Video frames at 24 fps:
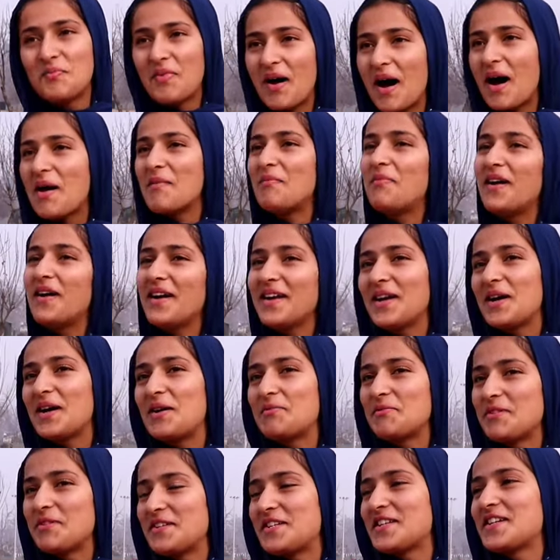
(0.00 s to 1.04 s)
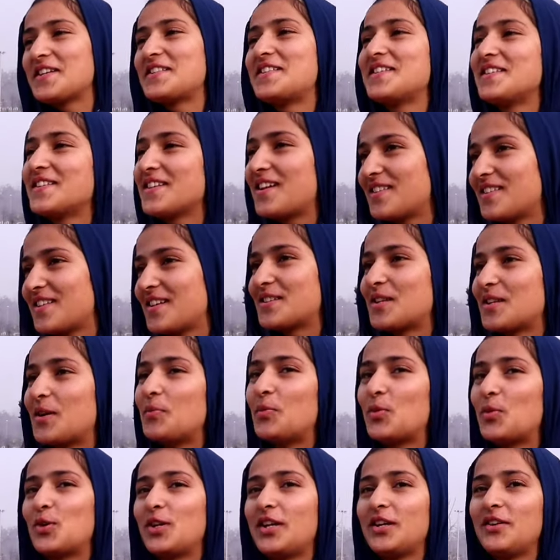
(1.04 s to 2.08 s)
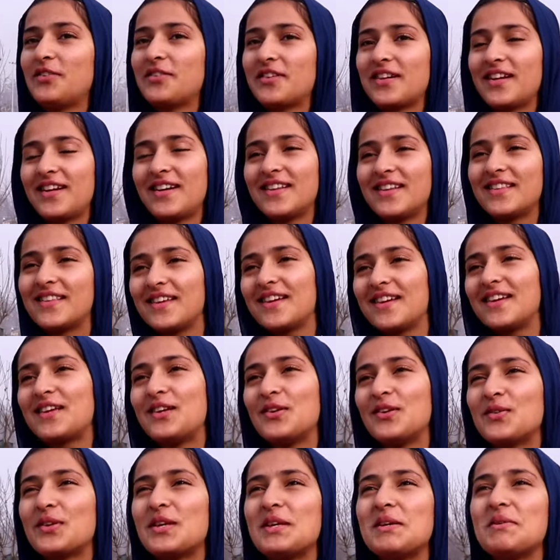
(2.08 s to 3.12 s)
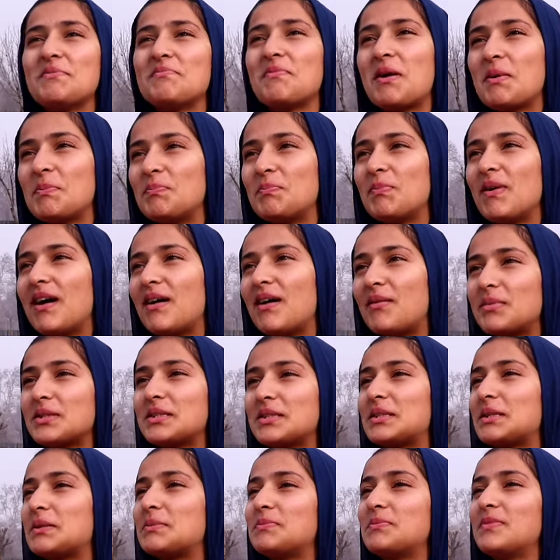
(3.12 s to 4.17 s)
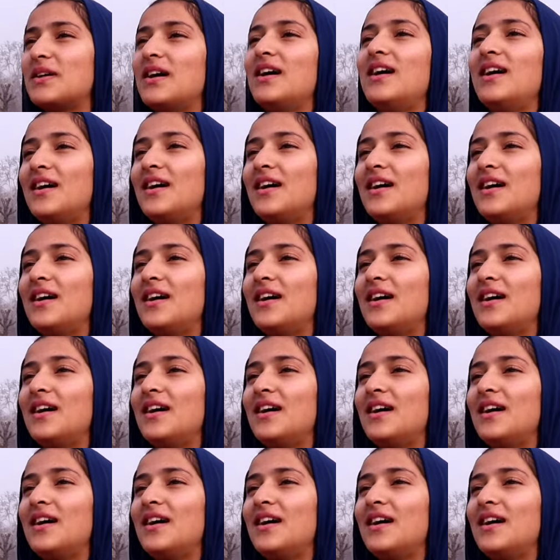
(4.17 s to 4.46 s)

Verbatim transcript: पापा ही हमेशा से ज़्यादा सपोर्टिव रहे थे क्योंकि मम्मा मतलब